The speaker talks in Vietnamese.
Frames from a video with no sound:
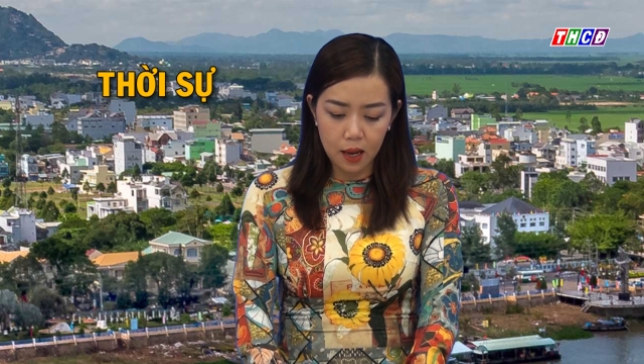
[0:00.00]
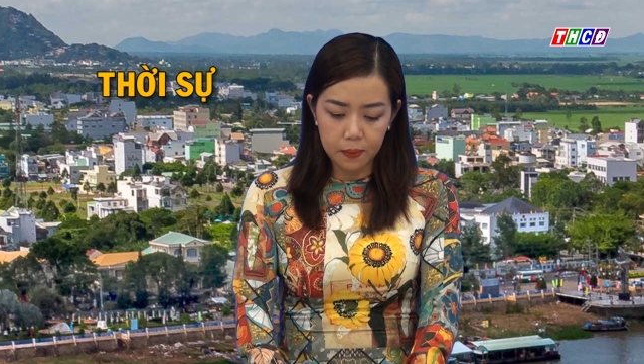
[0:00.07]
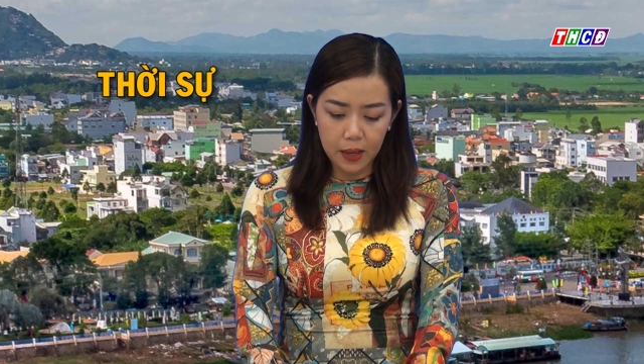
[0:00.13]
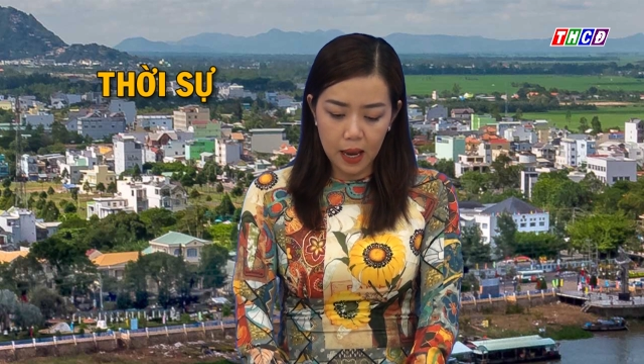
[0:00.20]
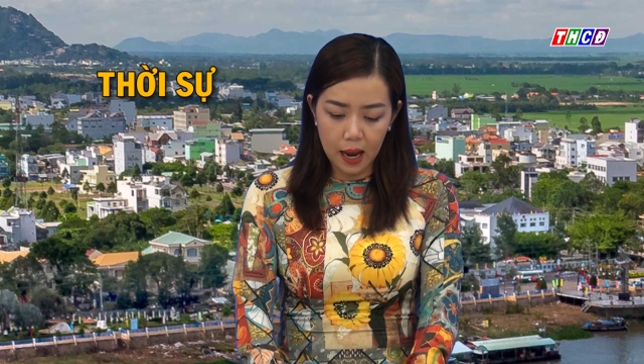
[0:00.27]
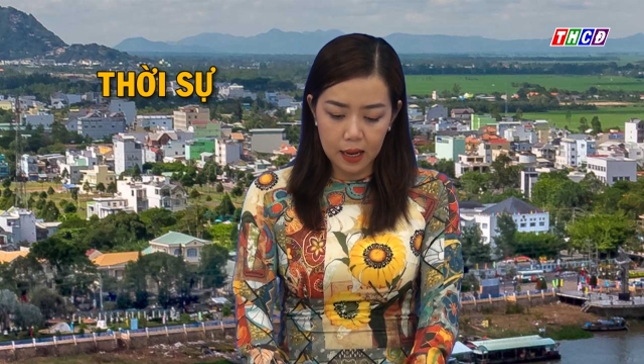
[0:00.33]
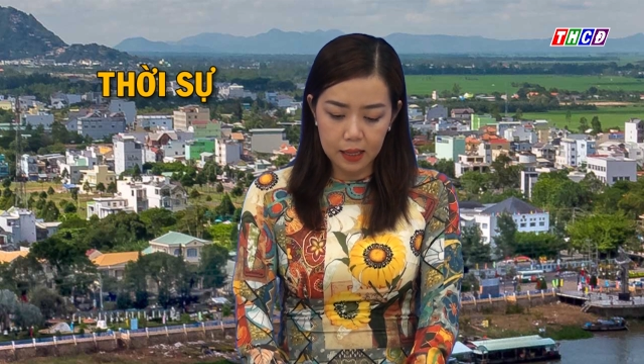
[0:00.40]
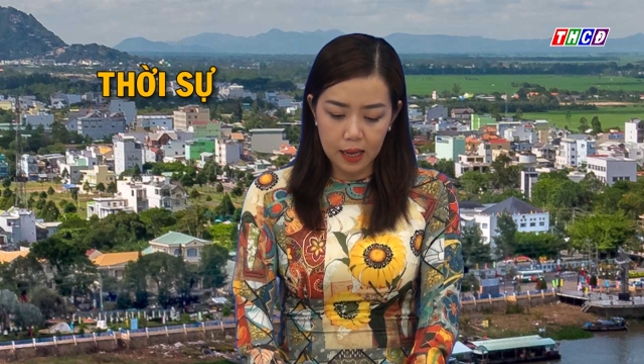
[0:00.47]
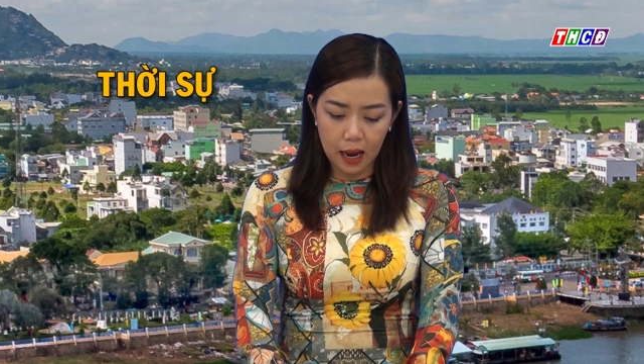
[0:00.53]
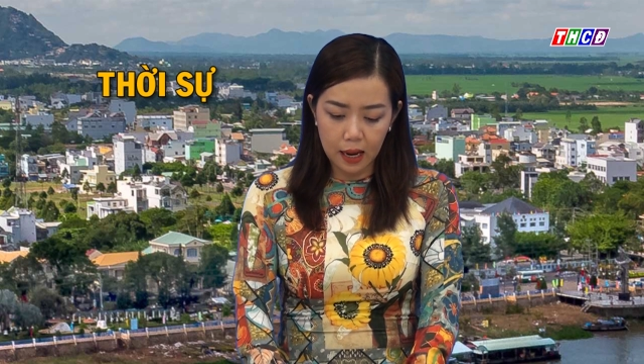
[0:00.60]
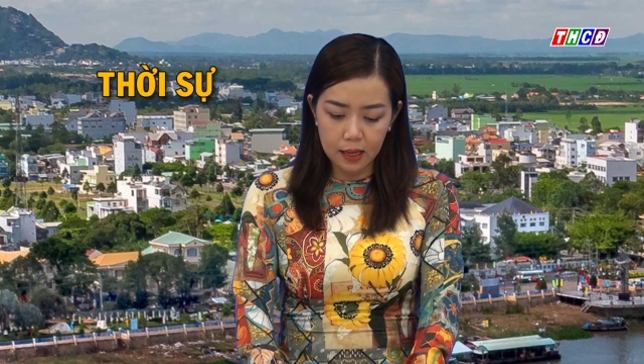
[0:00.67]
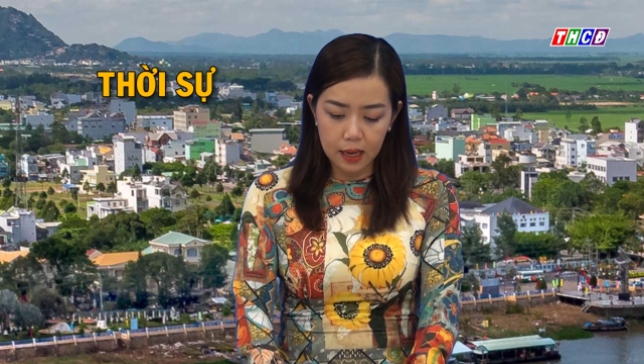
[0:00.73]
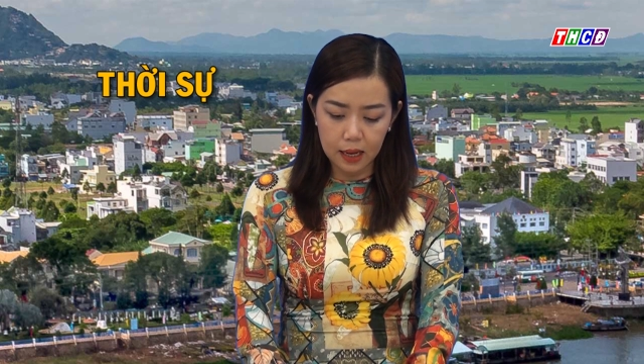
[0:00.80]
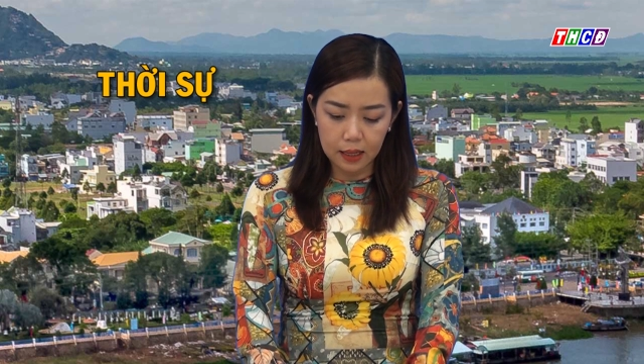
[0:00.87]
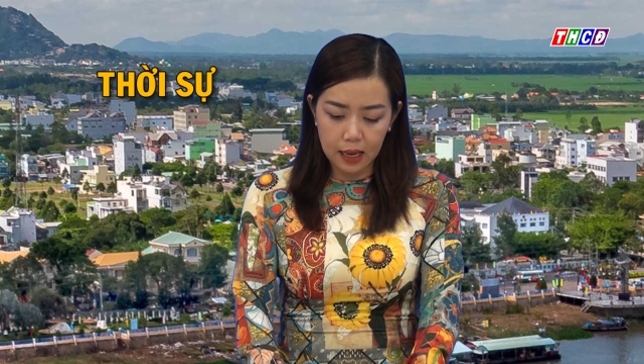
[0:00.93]
và
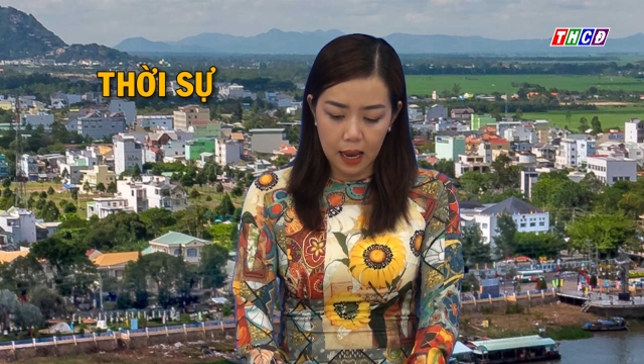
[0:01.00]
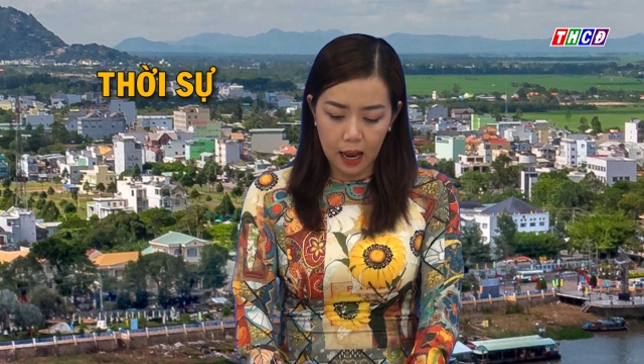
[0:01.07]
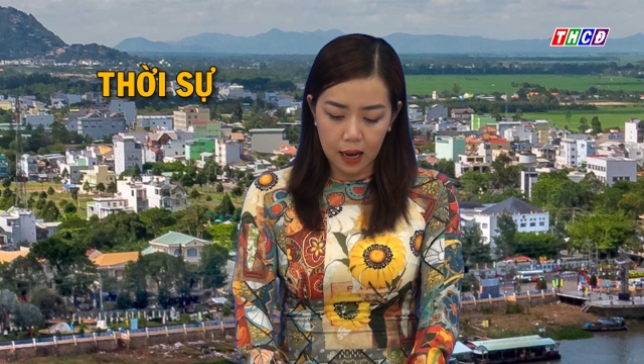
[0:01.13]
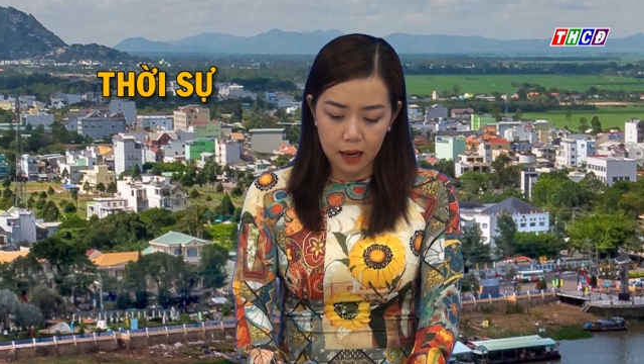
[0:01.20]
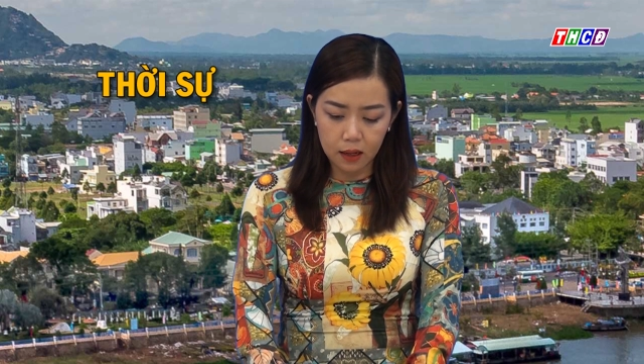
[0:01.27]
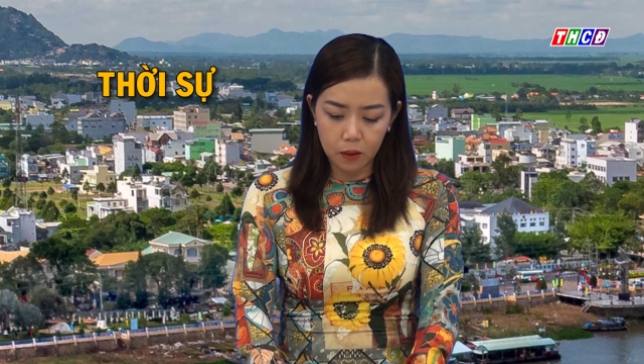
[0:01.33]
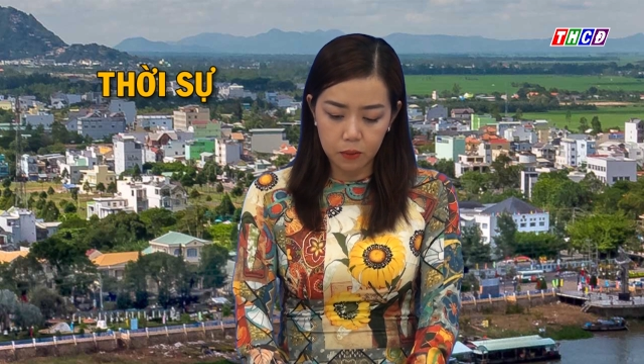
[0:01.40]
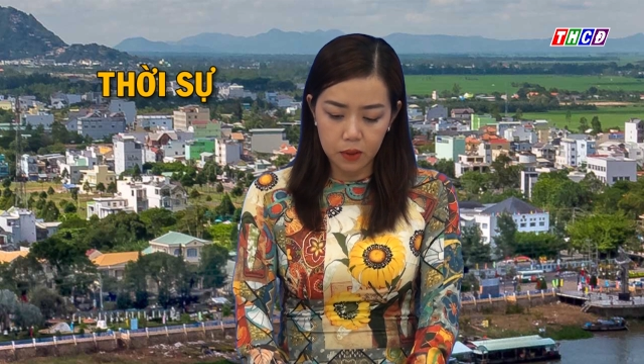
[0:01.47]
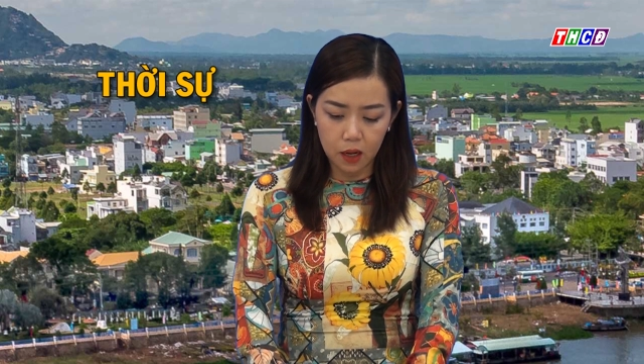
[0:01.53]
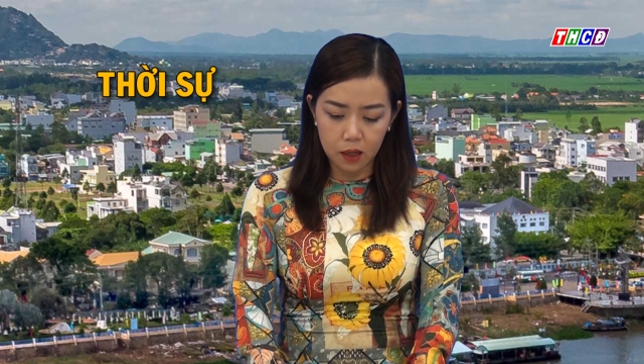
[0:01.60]
giải diệt giả nông